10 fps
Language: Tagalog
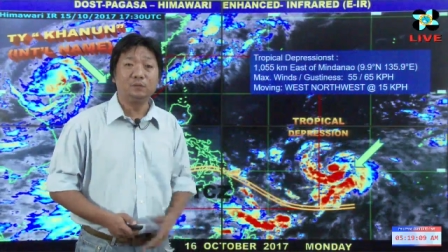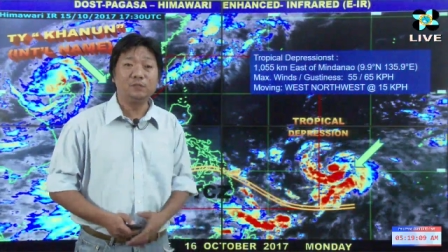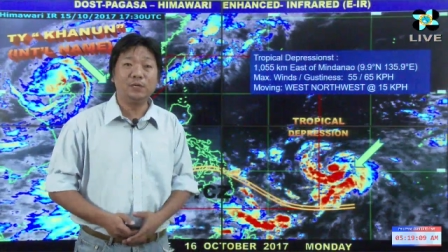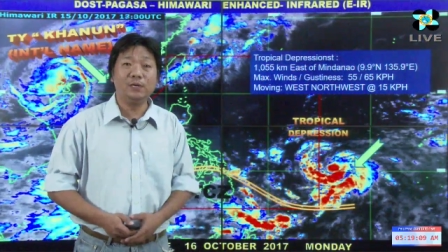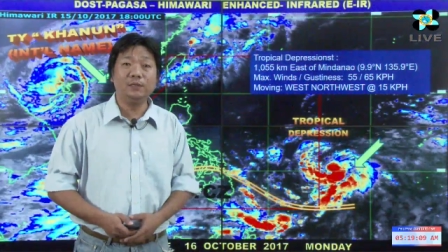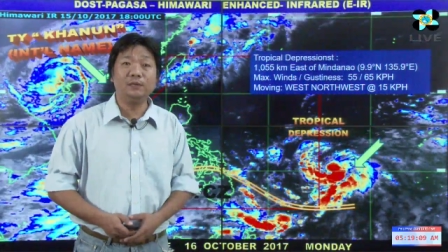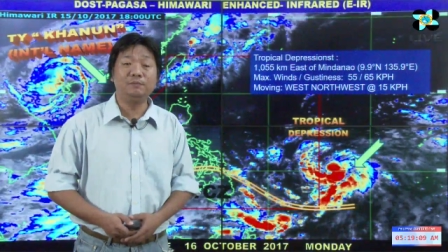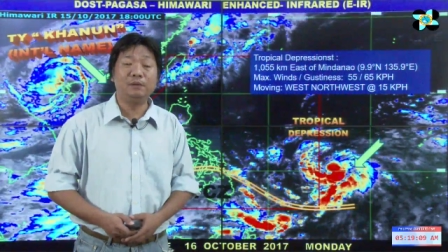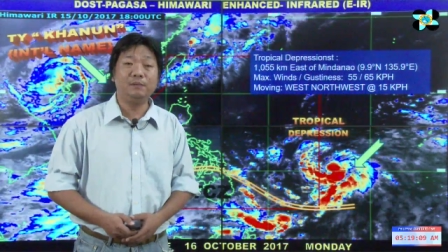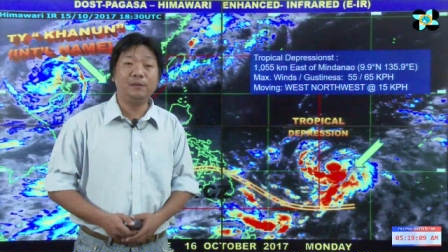kung saan ang
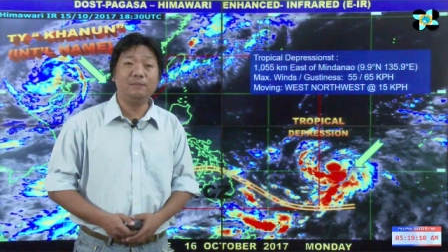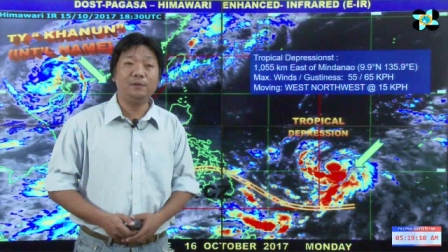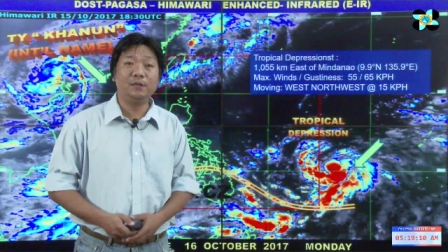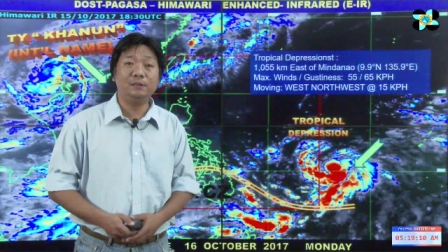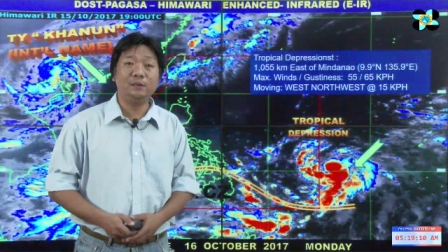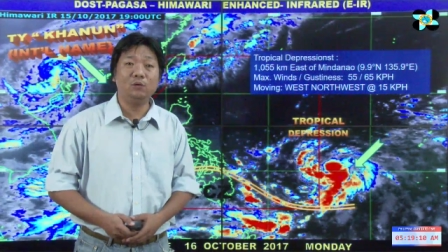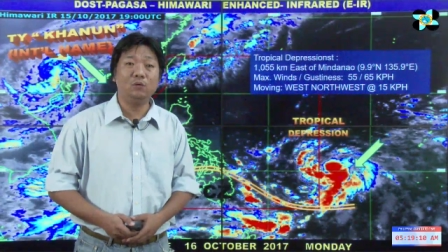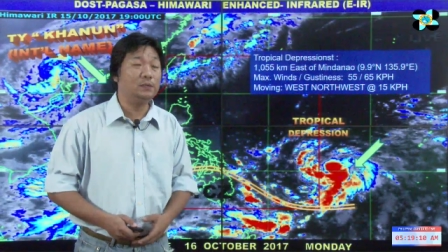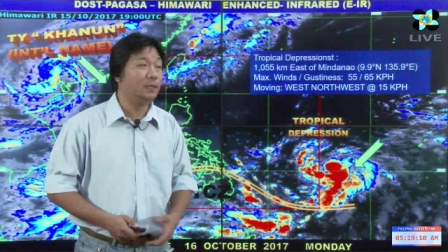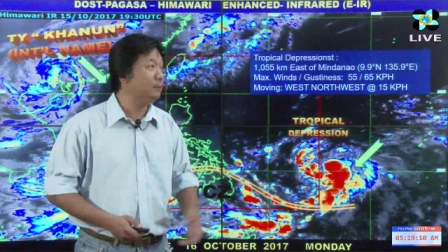ibibigay po nating
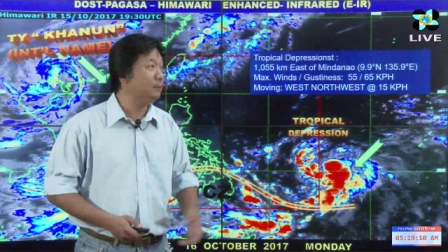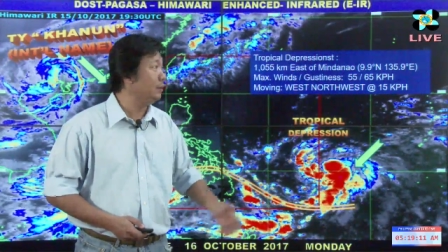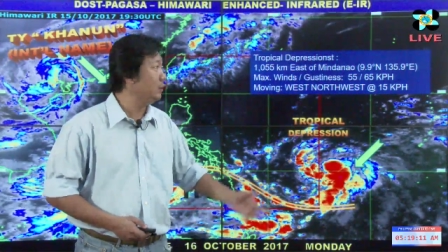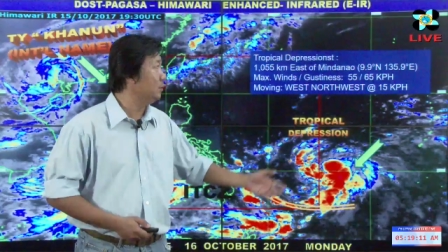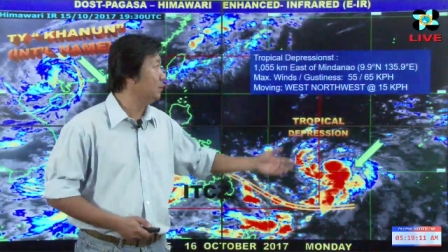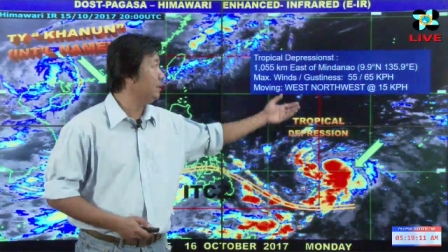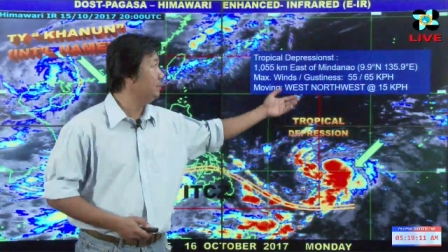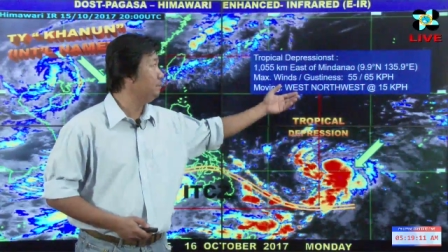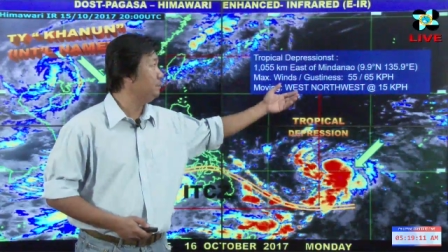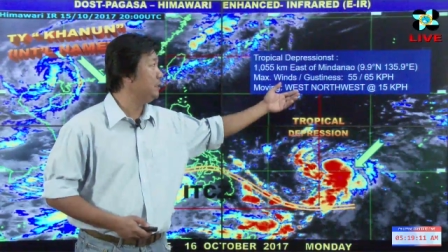local name nito
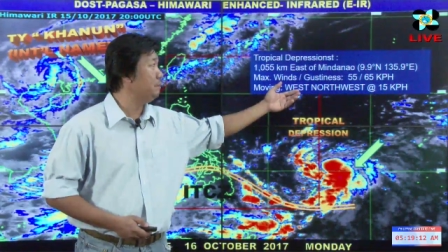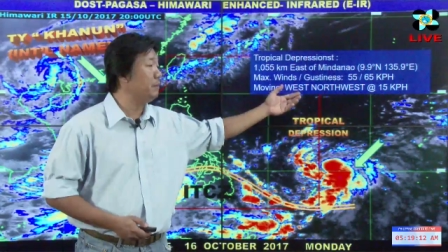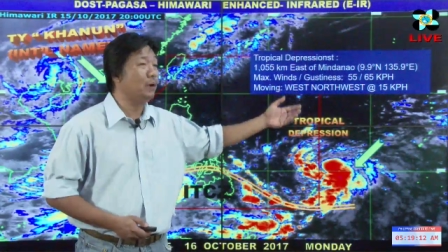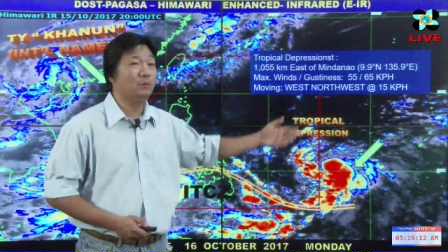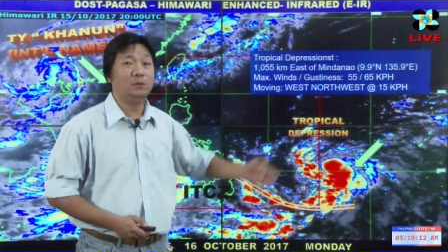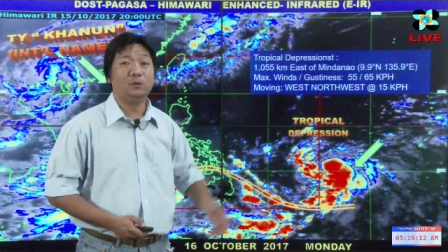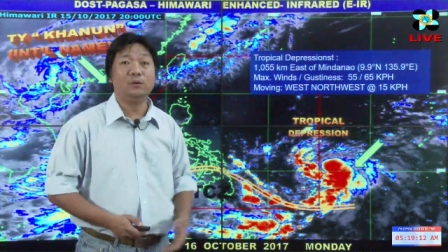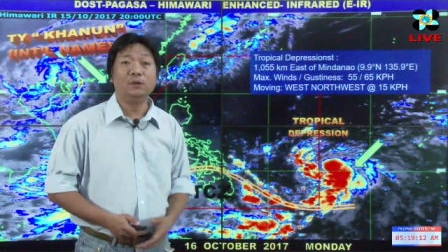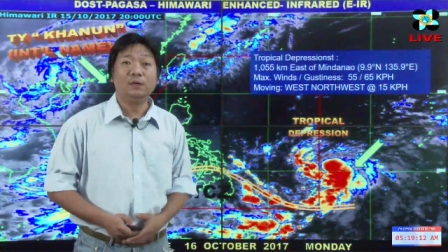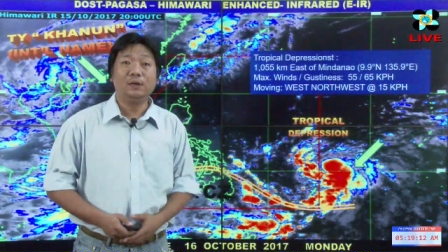ay si
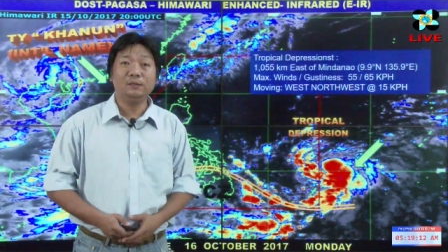Paulo.